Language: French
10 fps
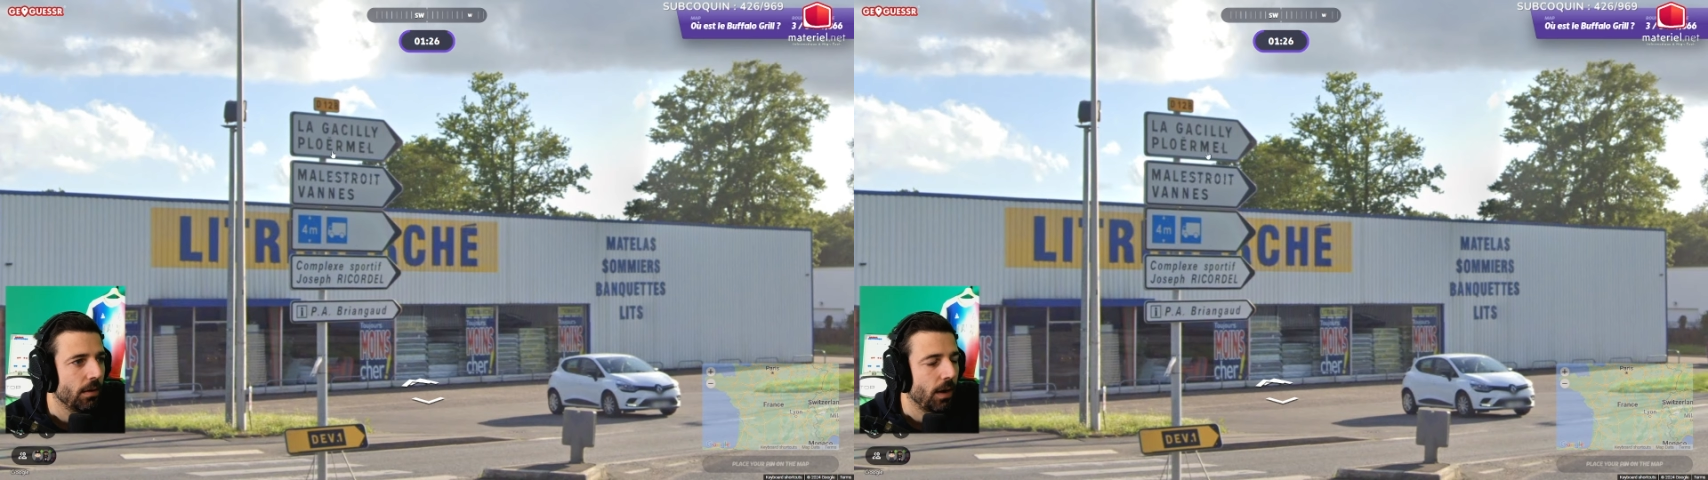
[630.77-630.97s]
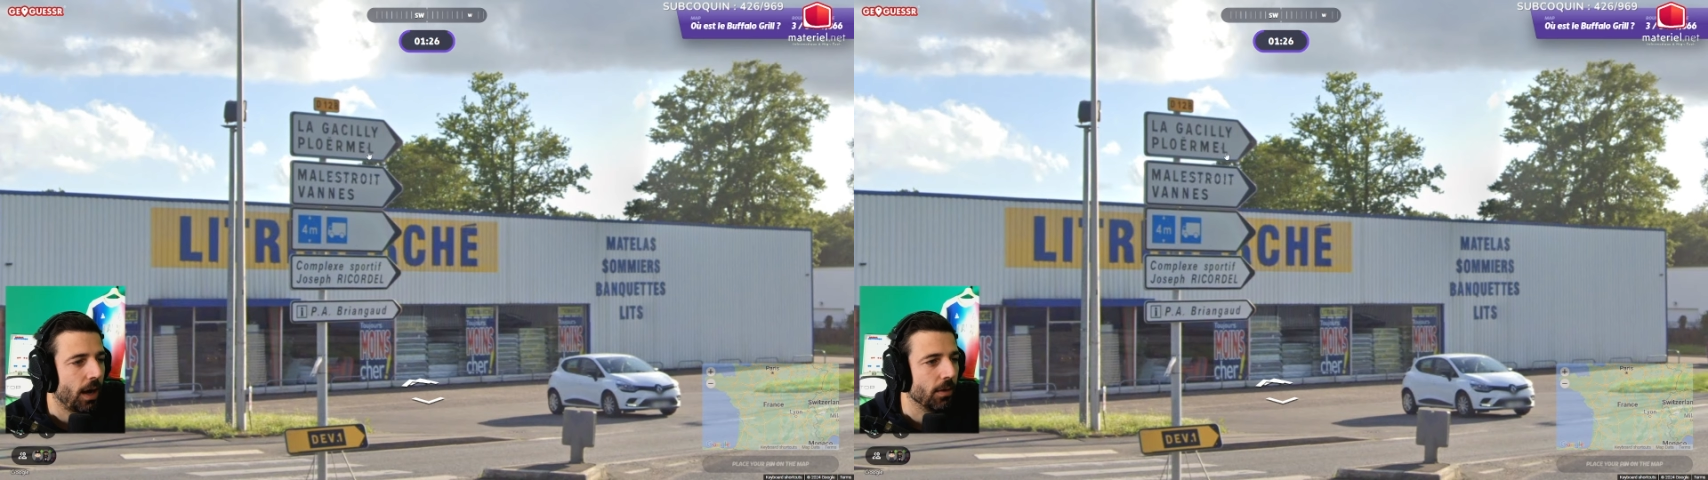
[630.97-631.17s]

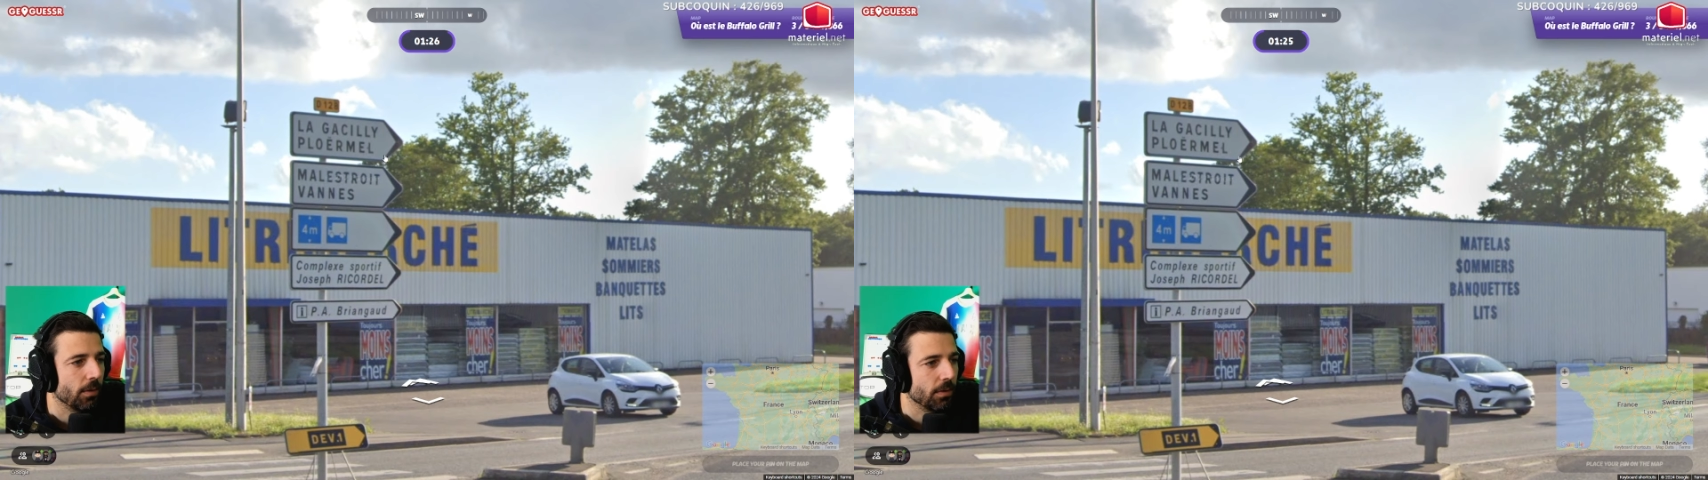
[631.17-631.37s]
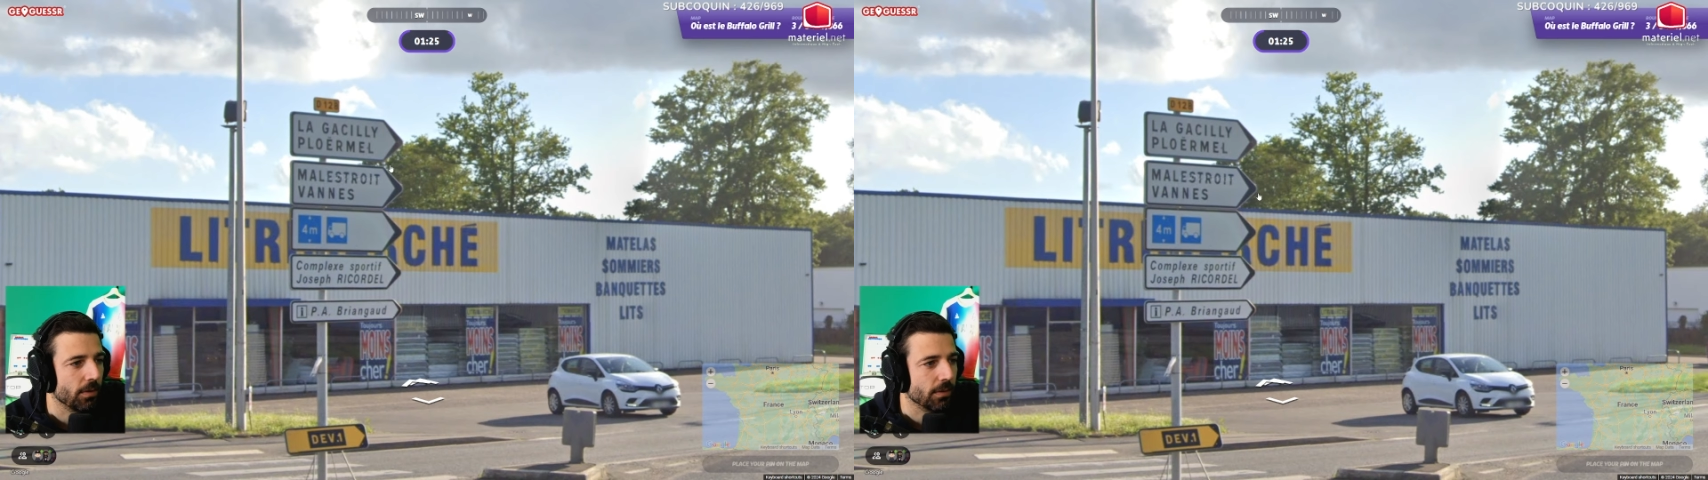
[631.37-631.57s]
Ah
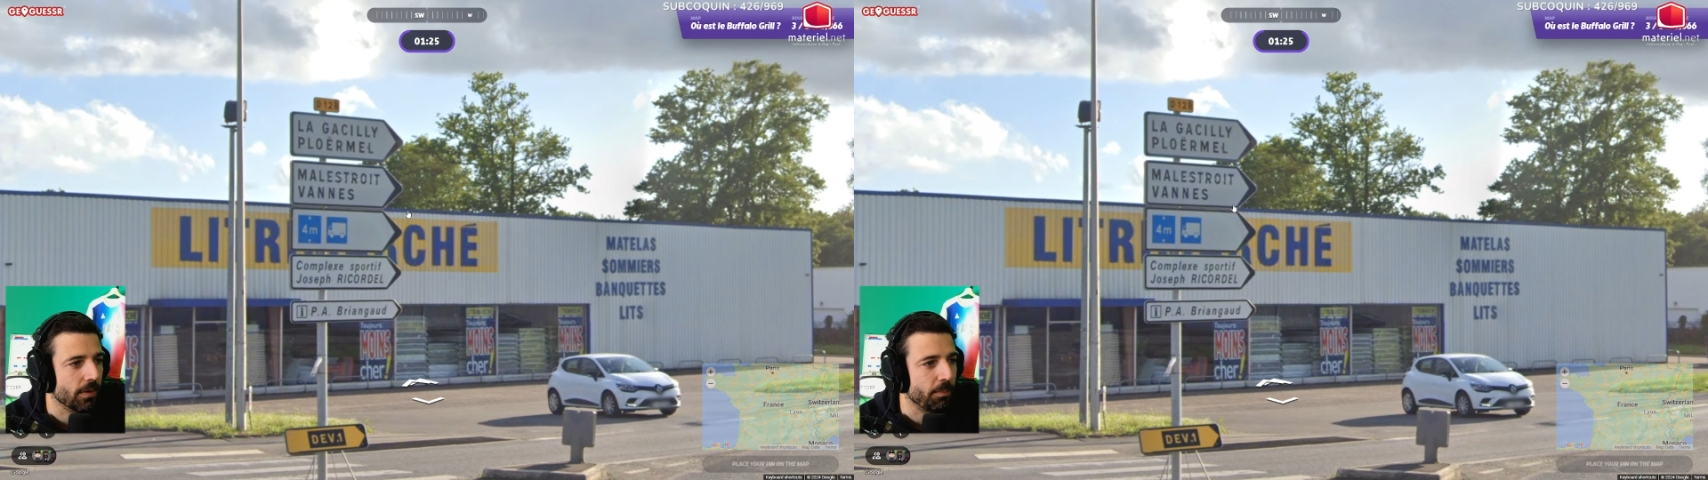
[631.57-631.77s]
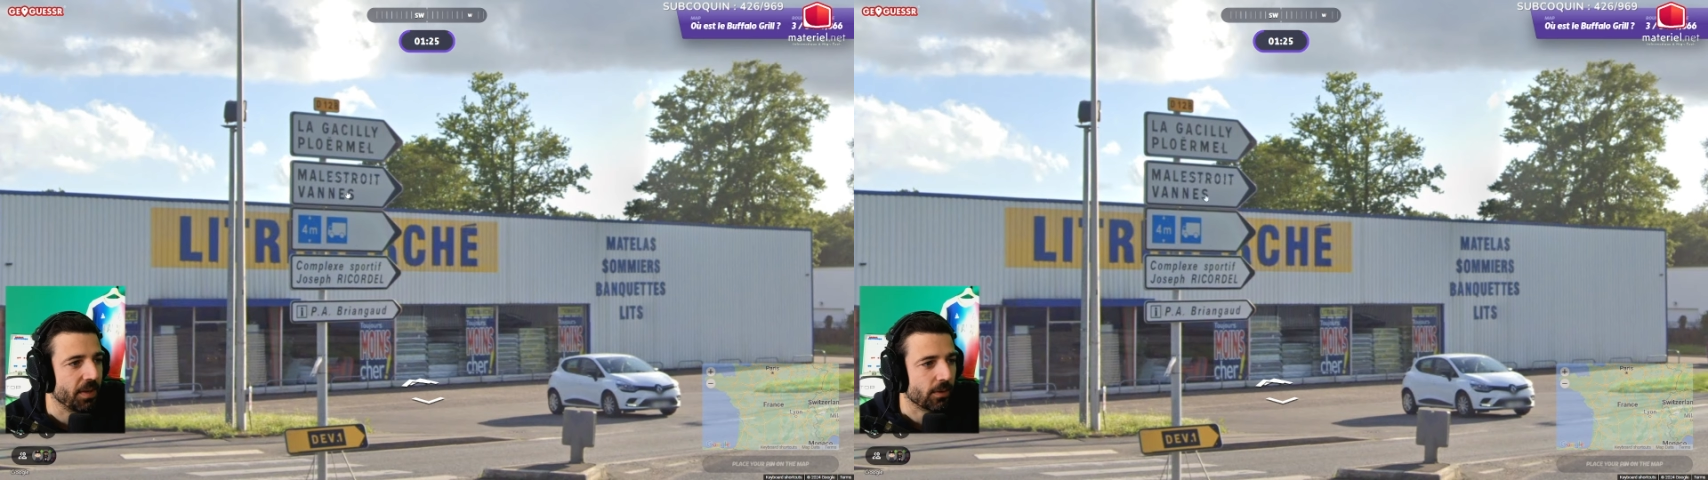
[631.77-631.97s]
non, non,
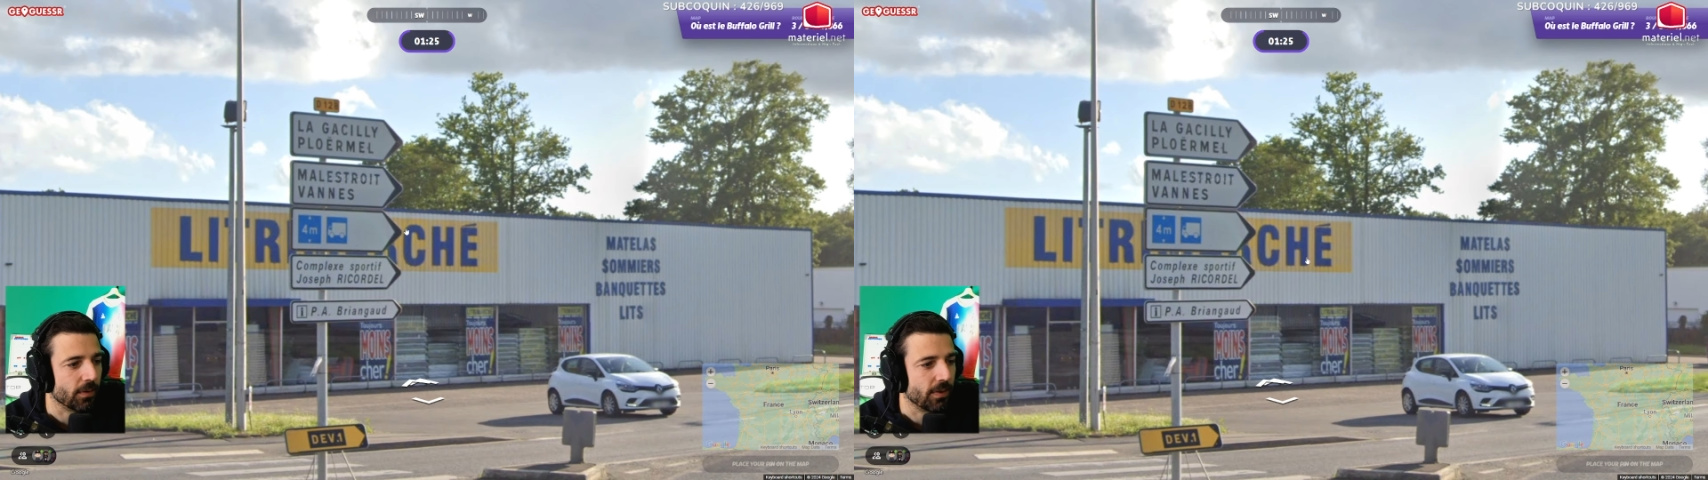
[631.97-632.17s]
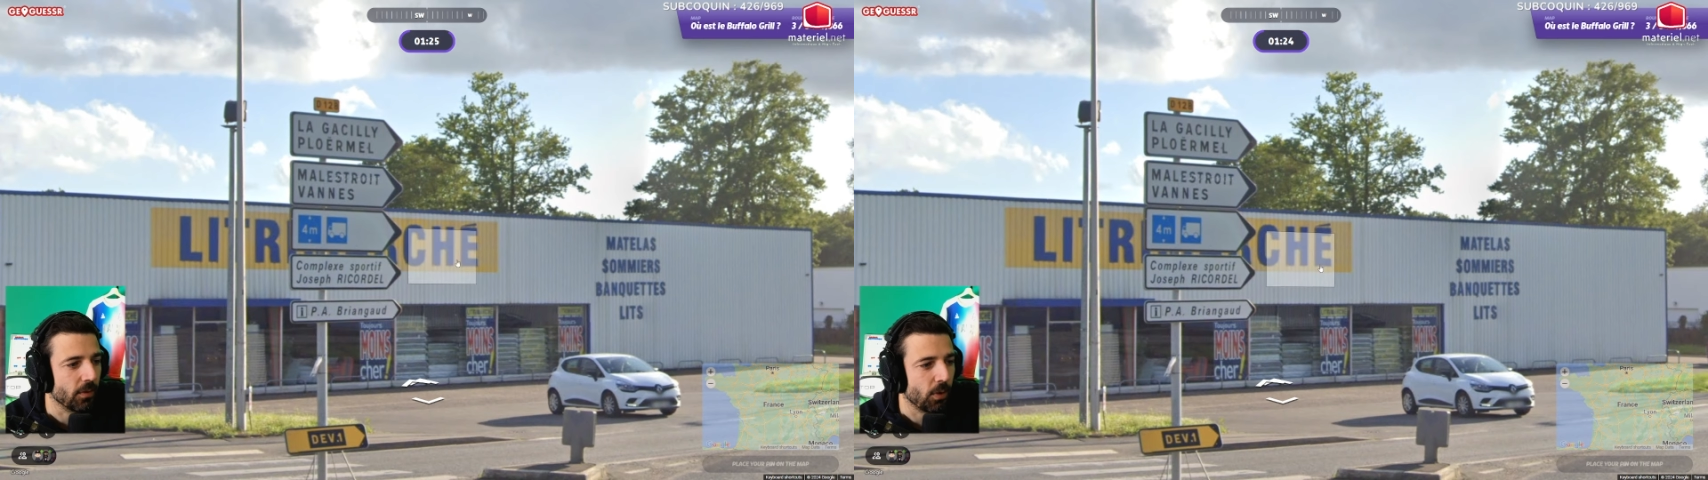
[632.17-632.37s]
c'est pire que
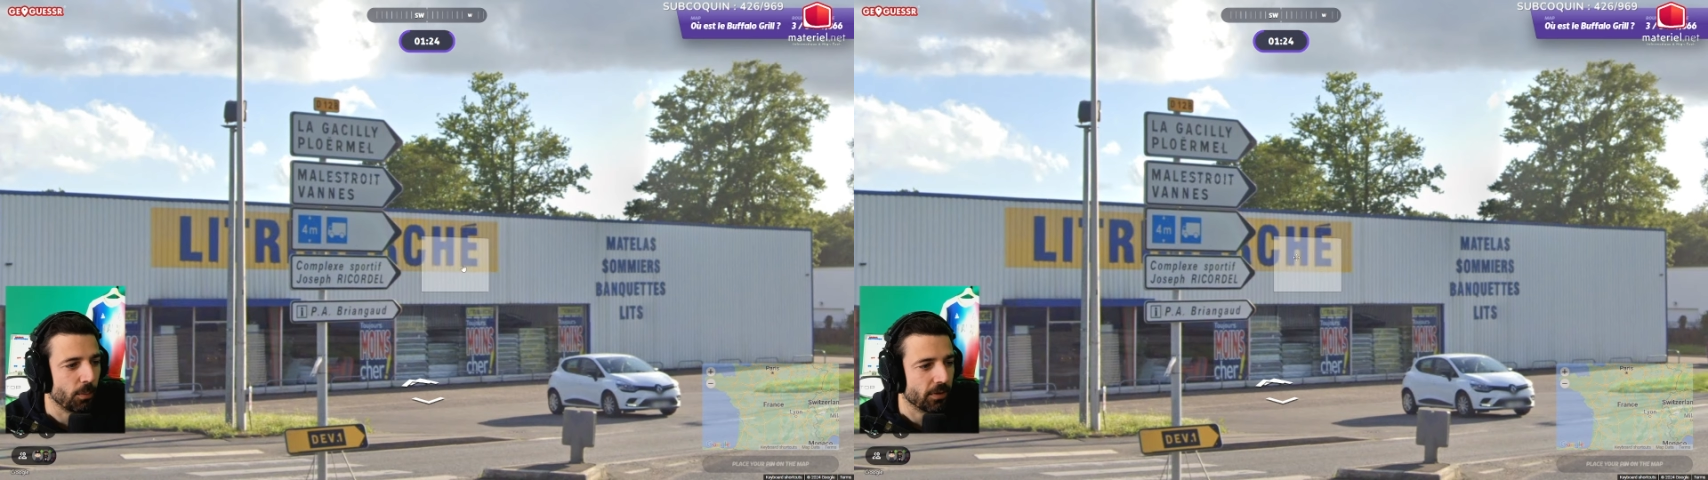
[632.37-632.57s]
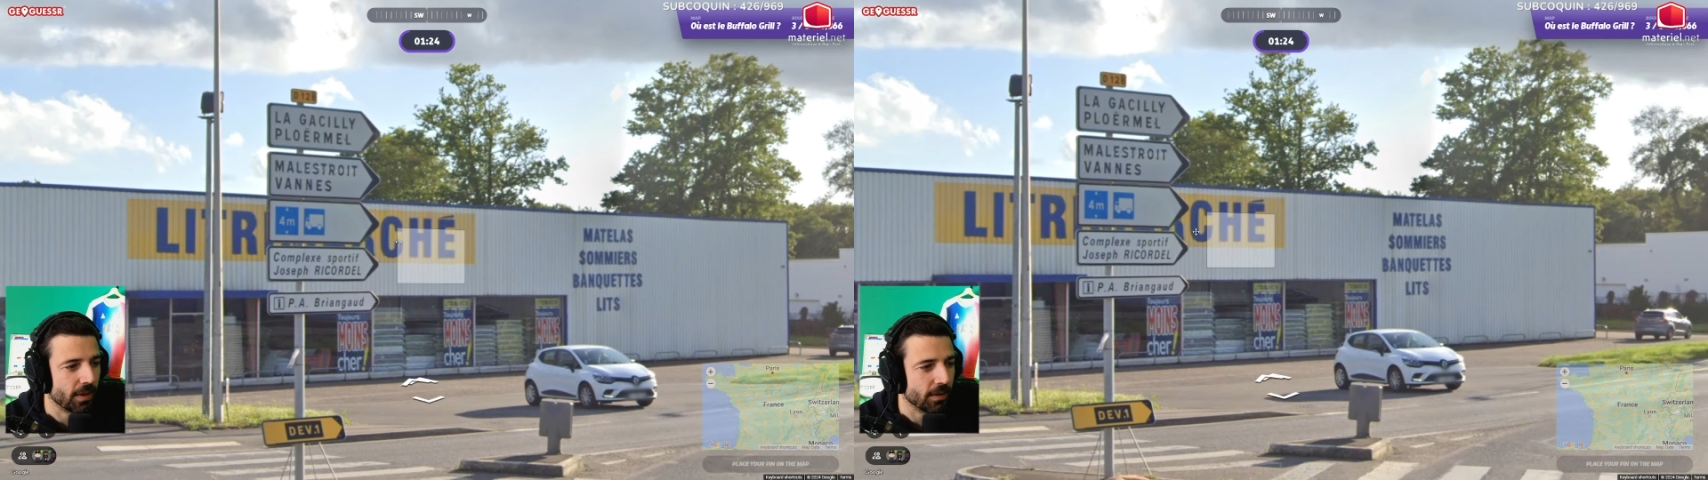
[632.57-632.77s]
ça, on est en
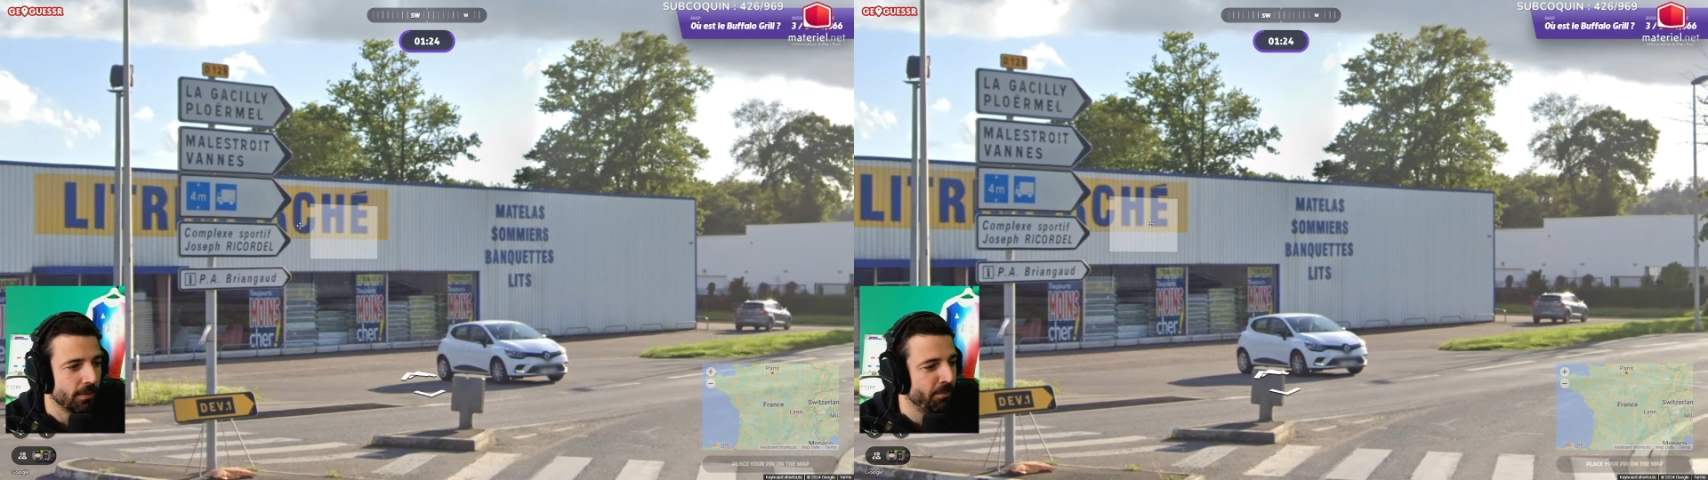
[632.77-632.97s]
Bretagne.